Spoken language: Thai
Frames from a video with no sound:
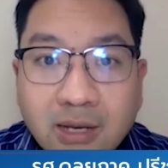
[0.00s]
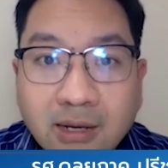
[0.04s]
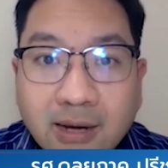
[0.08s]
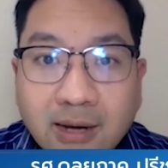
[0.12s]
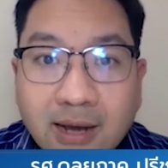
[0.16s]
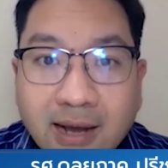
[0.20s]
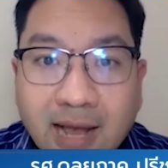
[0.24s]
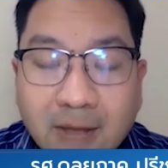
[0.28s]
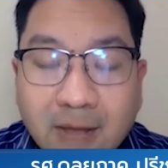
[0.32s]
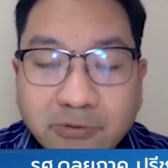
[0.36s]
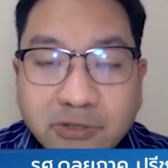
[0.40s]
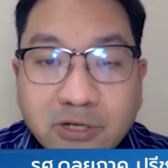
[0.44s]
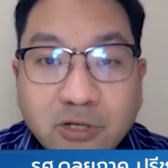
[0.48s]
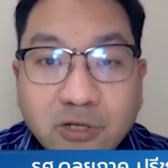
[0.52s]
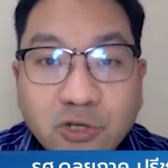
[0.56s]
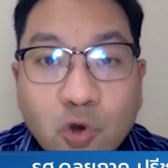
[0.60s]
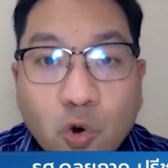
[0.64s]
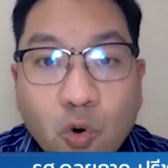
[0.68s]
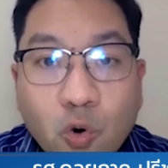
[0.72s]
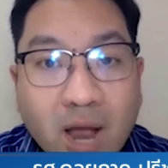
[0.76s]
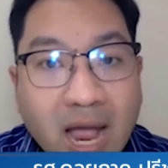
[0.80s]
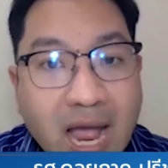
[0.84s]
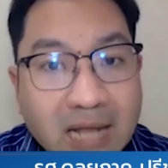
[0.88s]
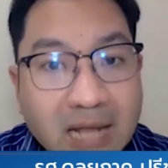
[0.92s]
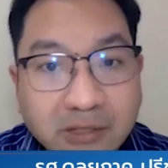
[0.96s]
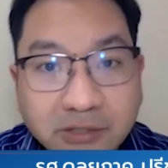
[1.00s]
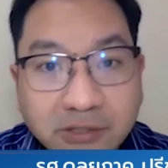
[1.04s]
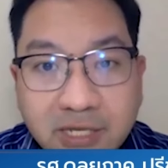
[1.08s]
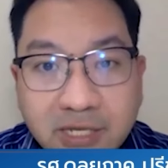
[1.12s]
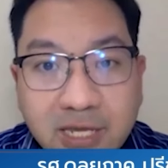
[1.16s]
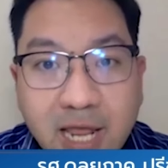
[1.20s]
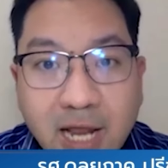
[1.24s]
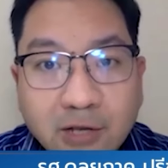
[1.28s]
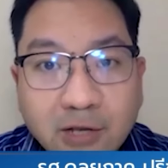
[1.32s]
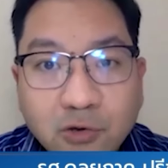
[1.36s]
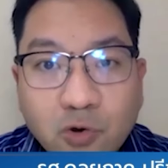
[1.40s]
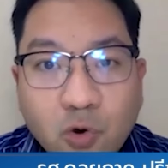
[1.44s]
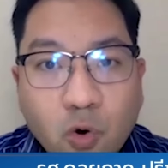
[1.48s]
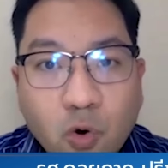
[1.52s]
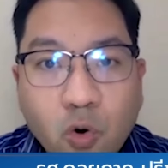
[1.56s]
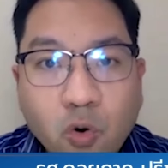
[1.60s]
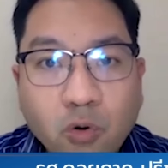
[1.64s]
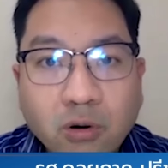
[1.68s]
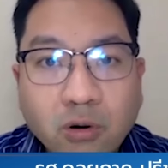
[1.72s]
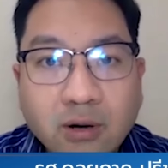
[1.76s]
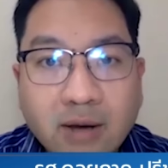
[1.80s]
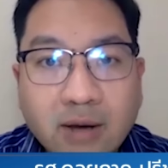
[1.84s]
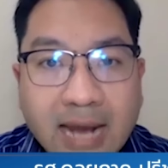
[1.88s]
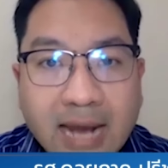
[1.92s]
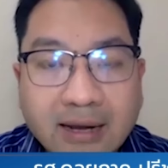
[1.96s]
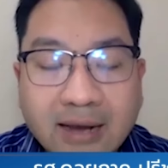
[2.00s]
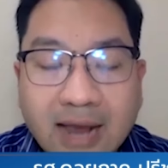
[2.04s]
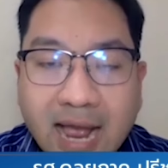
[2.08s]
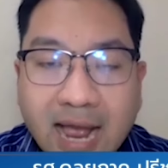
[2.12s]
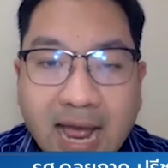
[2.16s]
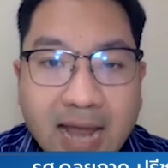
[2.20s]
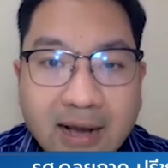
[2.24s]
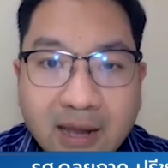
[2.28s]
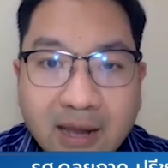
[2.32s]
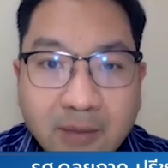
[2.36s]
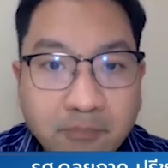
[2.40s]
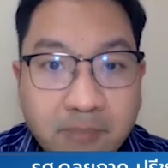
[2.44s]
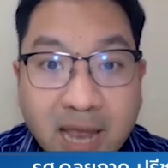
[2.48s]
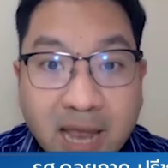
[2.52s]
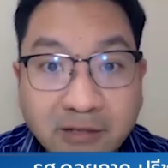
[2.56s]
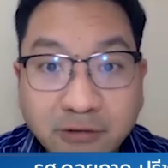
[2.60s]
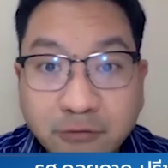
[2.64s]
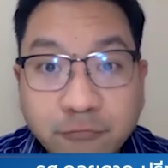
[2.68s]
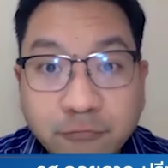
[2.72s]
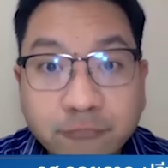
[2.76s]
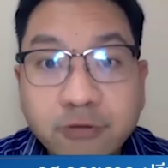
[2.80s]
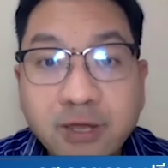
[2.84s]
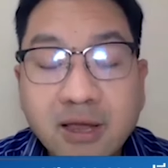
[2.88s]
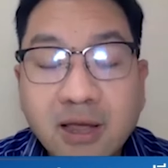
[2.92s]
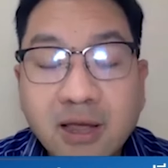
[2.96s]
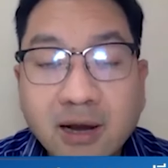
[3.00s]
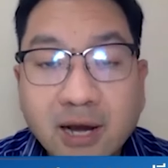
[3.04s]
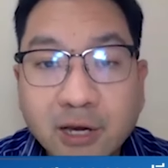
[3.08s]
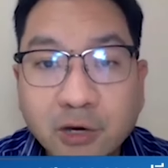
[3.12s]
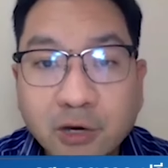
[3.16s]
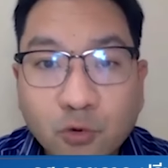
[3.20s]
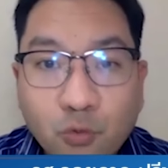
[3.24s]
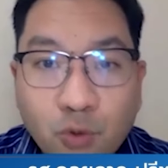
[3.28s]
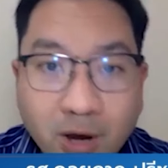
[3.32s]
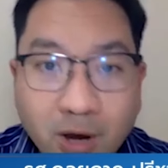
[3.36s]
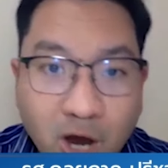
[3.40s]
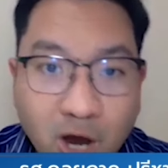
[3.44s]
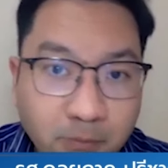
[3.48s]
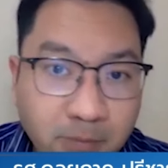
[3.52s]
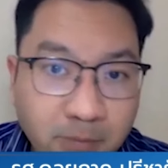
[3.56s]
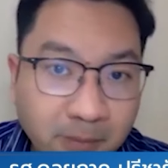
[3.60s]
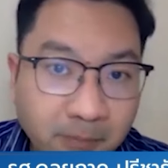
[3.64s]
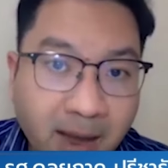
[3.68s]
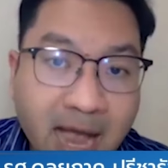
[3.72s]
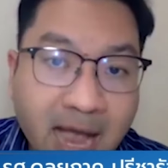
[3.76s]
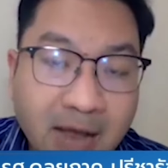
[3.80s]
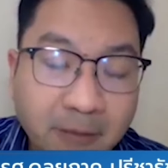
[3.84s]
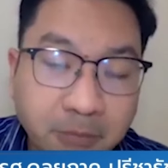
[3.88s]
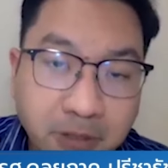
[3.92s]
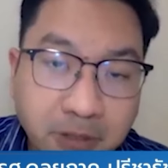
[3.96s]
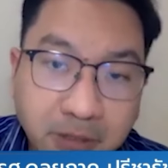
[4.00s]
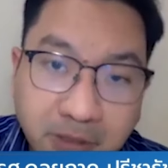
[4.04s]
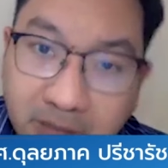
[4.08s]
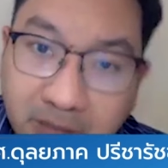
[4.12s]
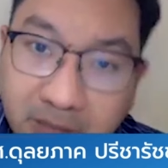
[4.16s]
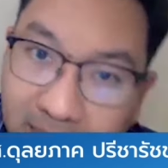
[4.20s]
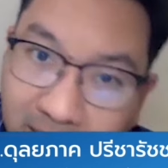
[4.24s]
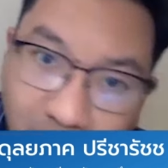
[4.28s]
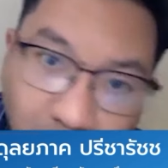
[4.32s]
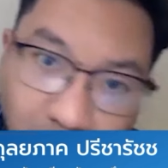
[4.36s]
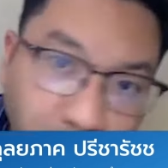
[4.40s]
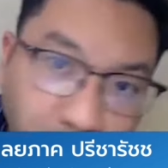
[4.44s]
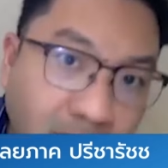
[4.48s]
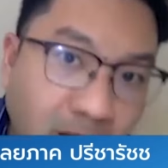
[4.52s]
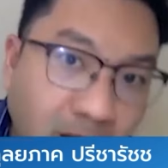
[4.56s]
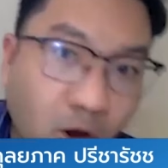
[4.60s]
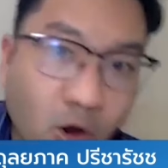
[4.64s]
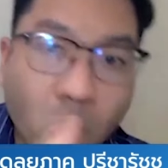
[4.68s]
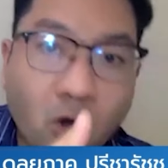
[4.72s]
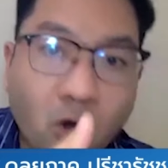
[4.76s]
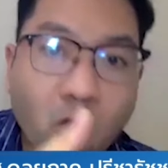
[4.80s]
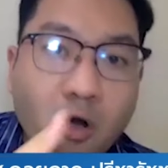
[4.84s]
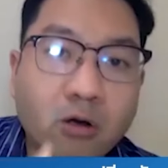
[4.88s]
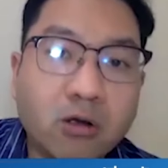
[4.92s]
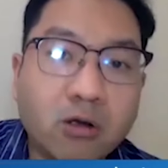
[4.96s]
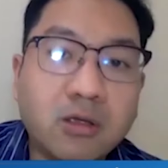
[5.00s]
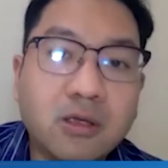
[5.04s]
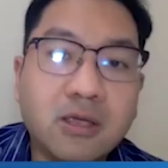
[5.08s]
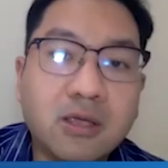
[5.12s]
นะครับซึ่งโยงอาเซียนโยงการค้าในแปซิฟิกอะไรด้วยเข้ามาภาคพื้ดินแล้วมาออก